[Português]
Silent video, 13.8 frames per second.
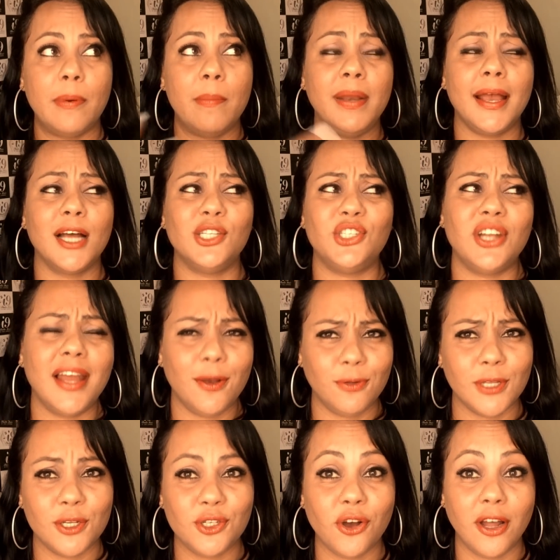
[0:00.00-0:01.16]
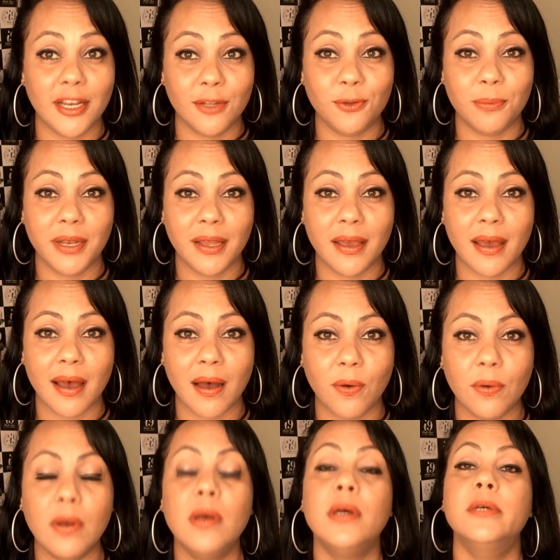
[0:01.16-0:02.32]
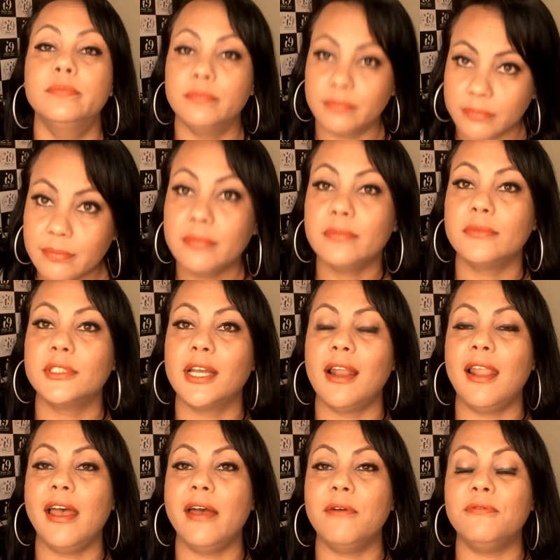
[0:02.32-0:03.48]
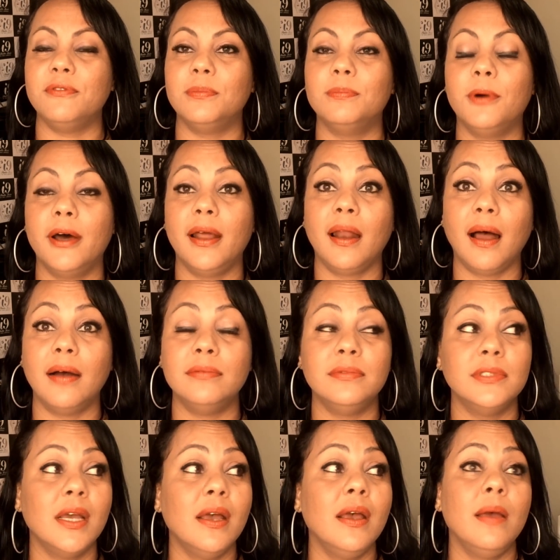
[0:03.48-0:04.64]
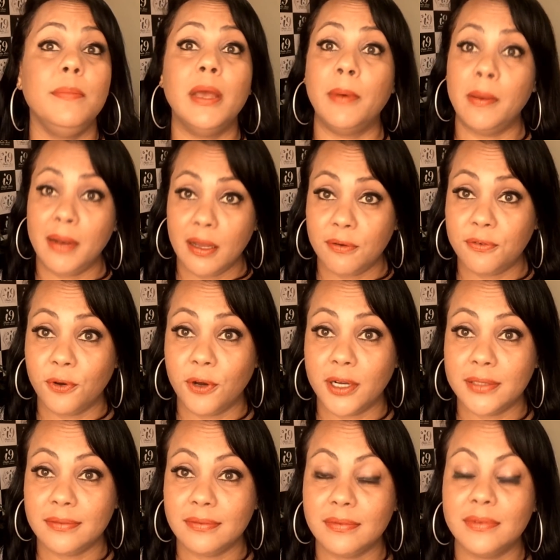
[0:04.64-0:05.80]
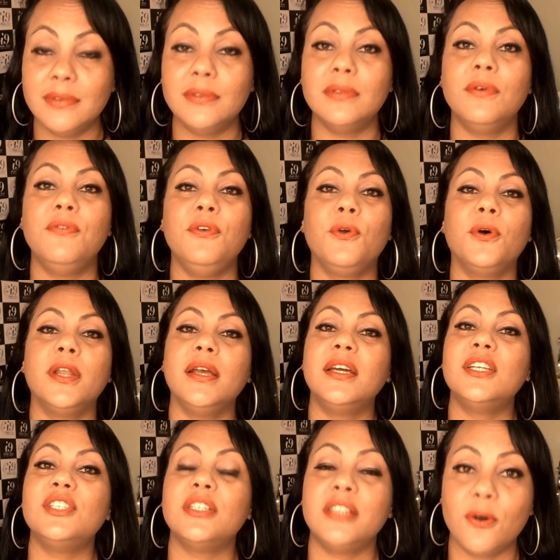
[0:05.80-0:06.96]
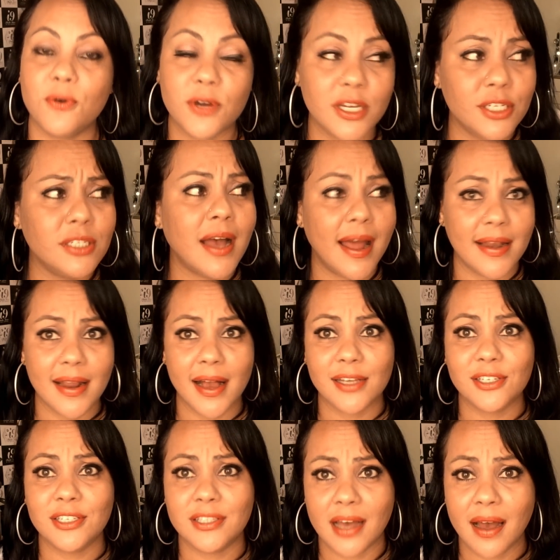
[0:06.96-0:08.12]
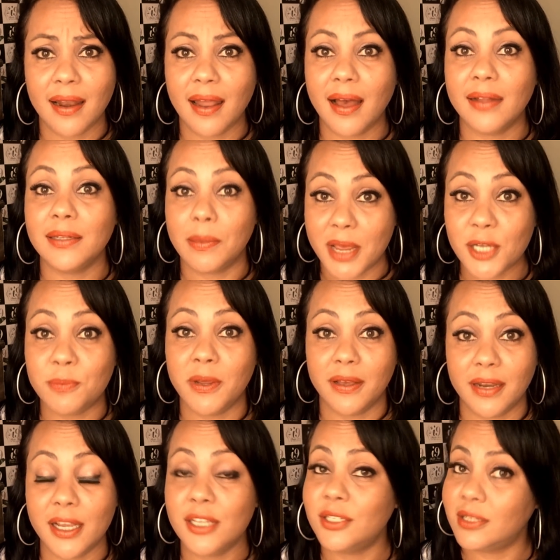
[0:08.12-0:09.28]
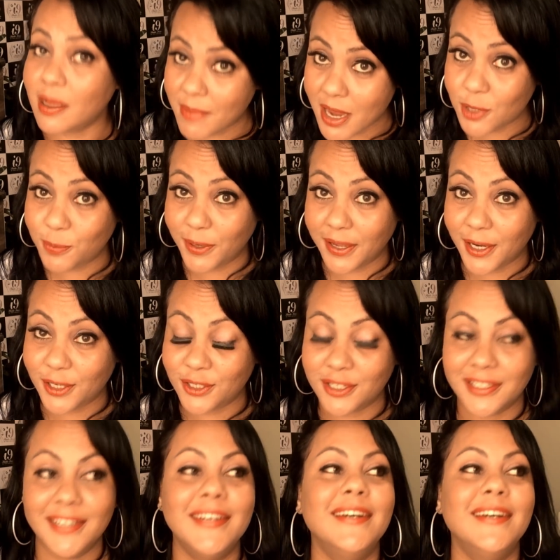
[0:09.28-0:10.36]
pra brincar de Lego na escolinha dominical? Levo, bora lá. Minha mãe me levou, ficou na igreja até hoje. Aliás, está lá na mesma igreja, na mesma igreja.